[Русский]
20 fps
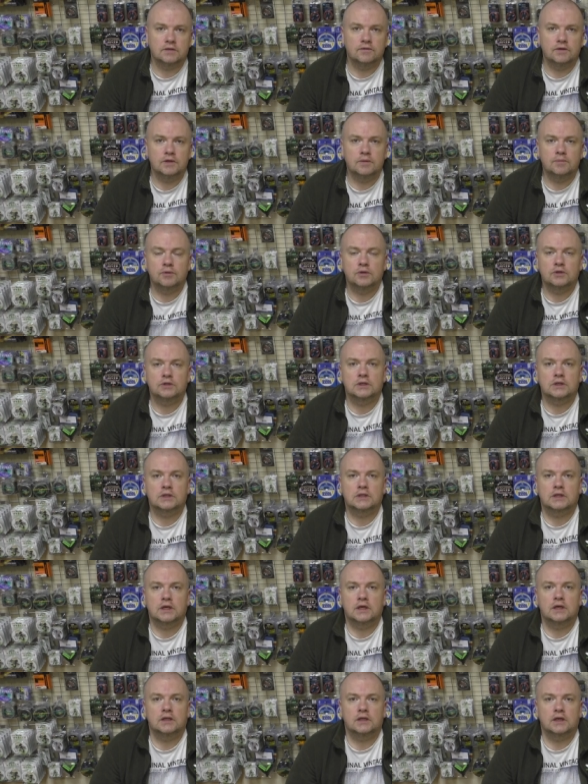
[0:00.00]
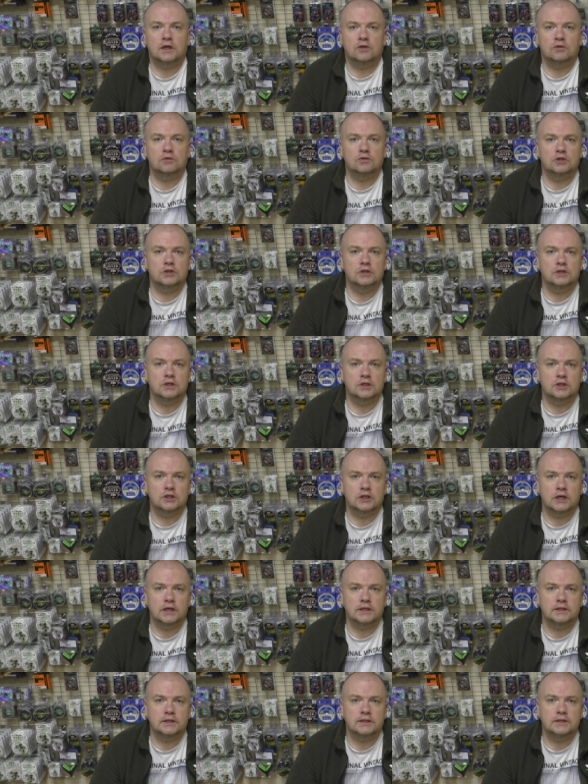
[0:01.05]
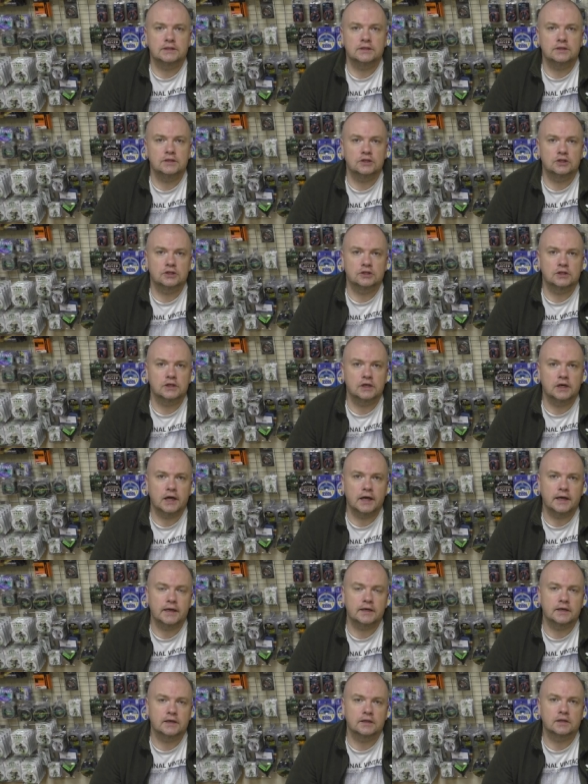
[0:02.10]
в импульсах стоит катушка-держатель с нижней гайкой.